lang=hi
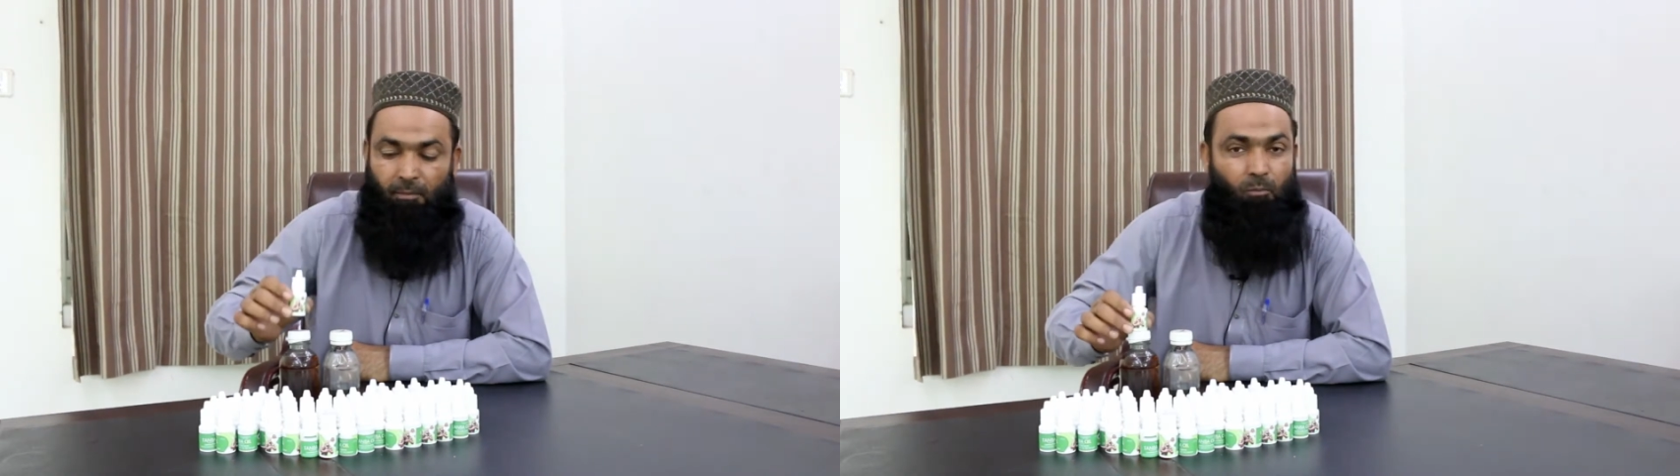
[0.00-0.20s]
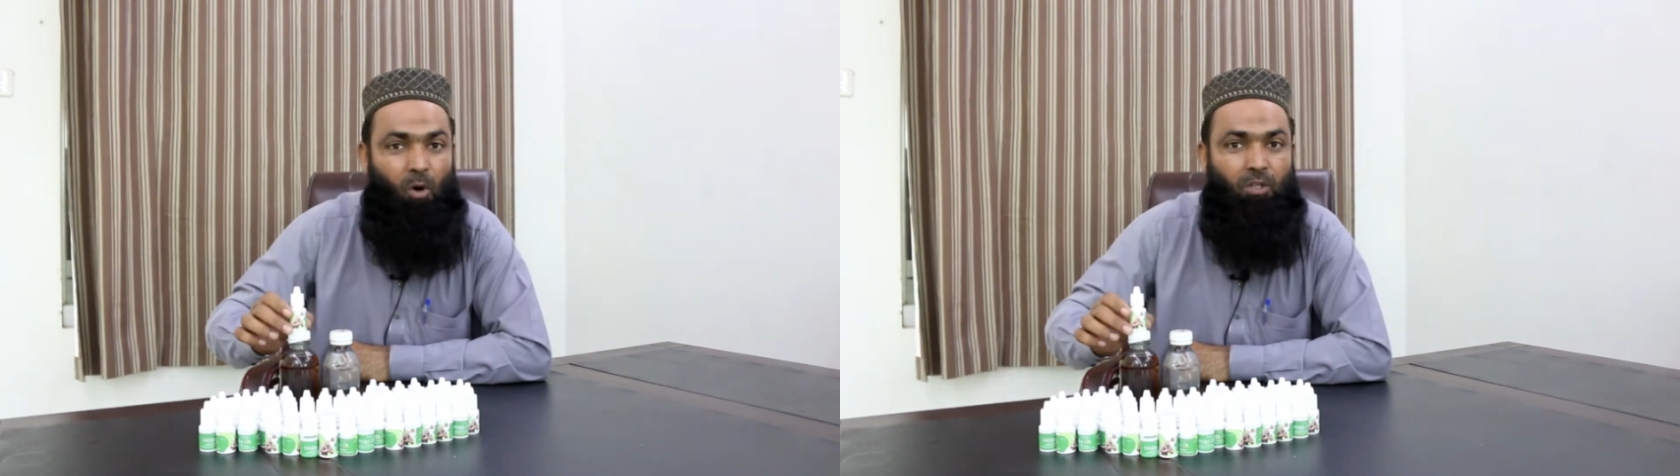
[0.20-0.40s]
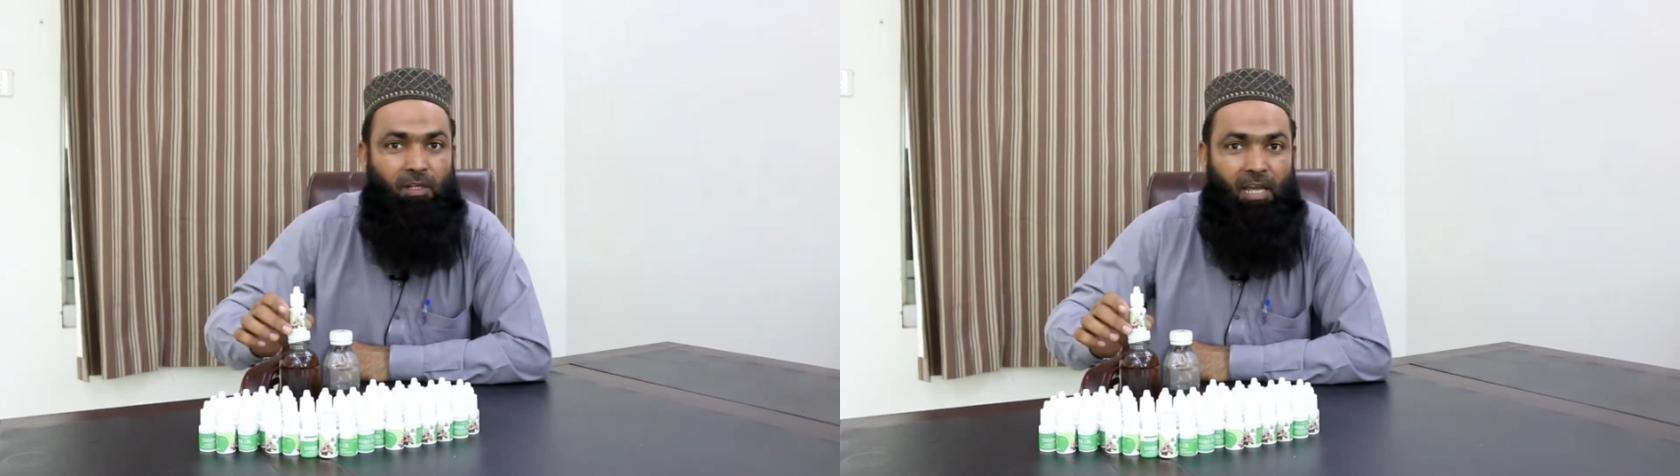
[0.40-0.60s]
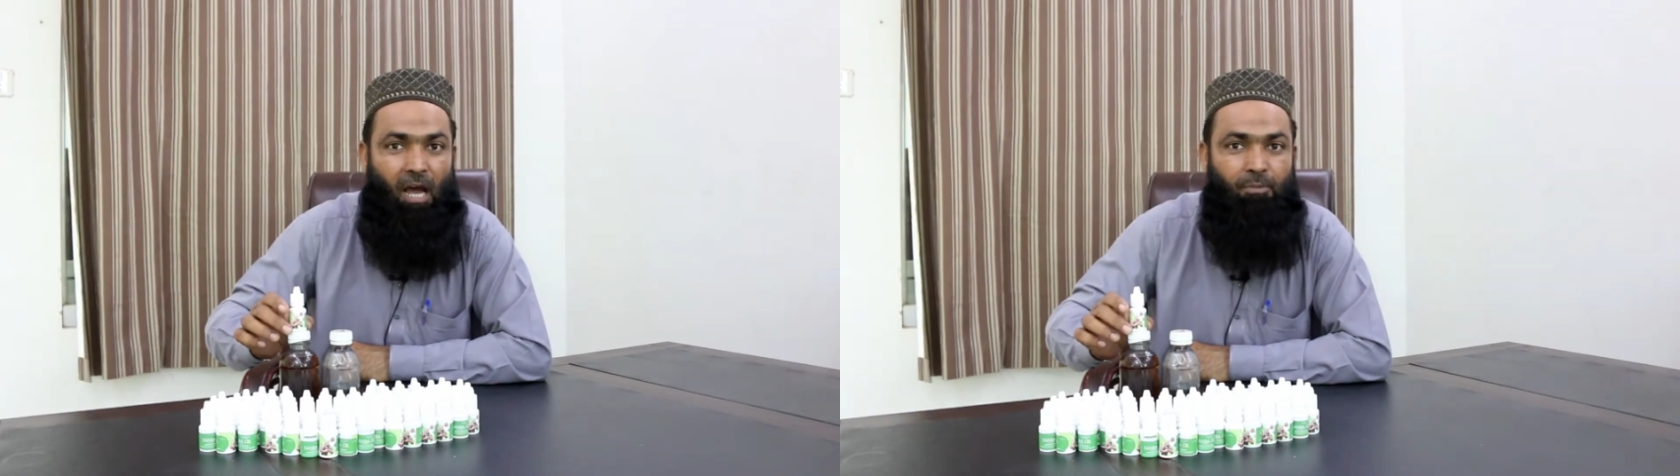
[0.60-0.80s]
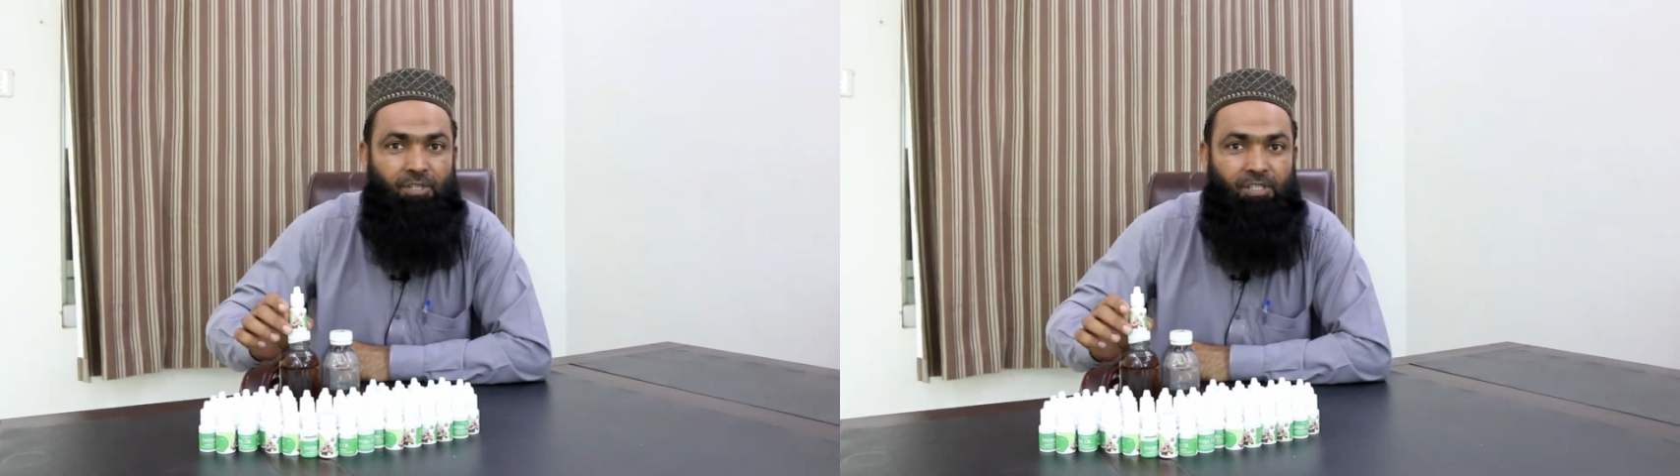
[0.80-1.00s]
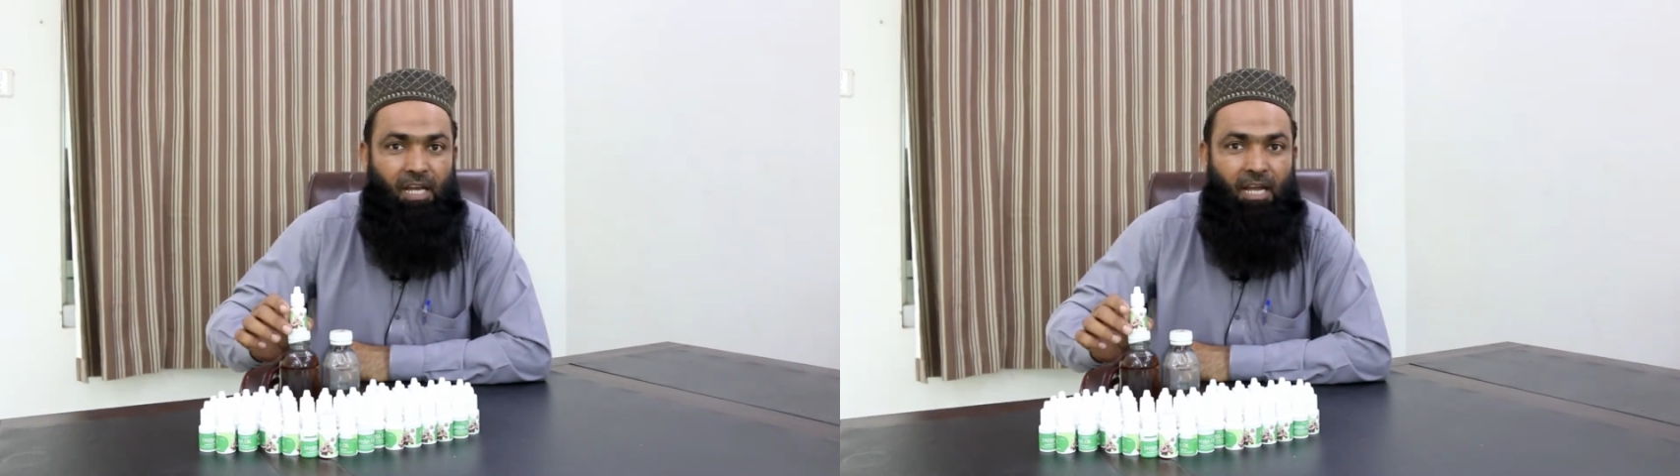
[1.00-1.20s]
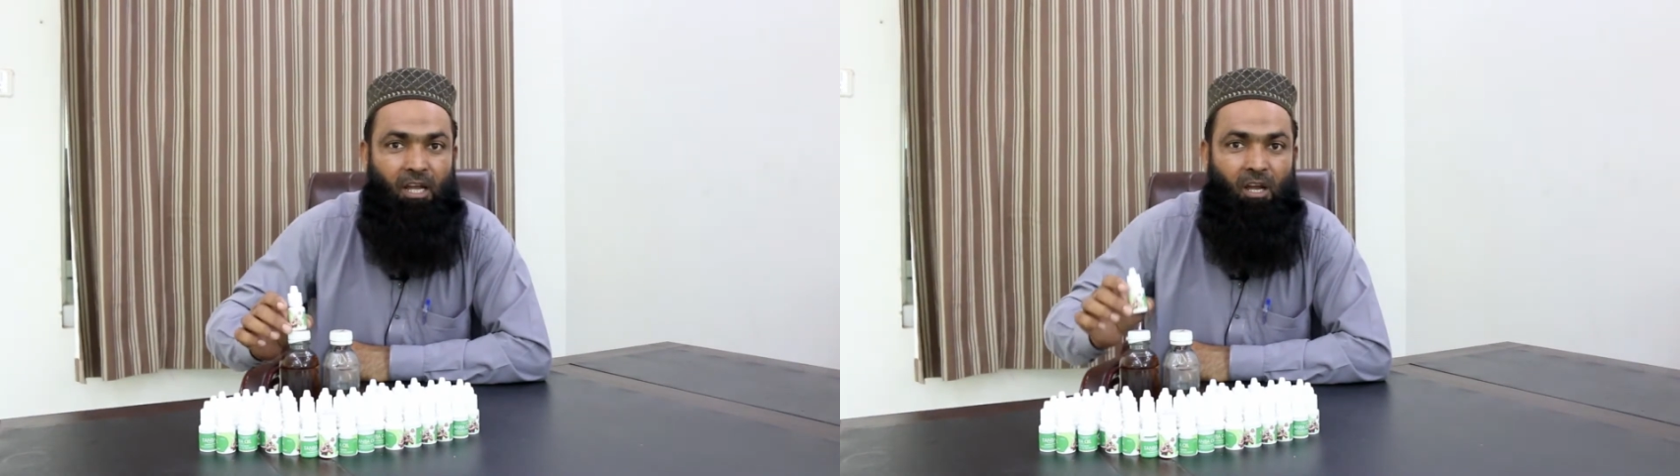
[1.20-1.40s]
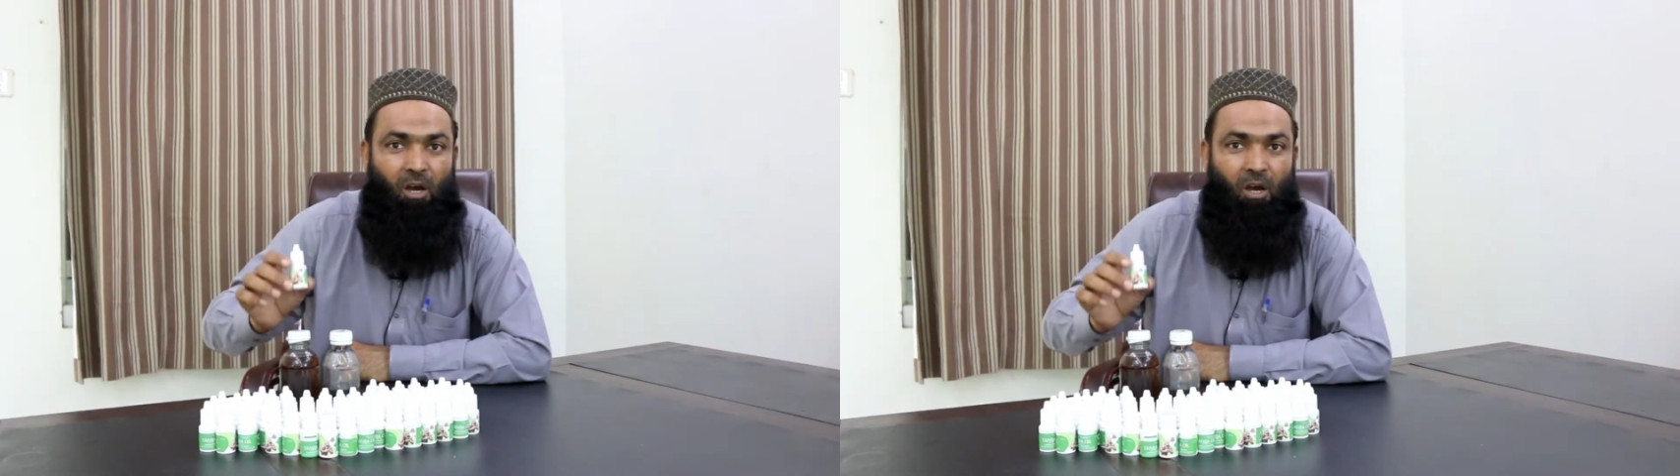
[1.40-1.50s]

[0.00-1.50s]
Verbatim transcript: बहुत नयाब चीज़ है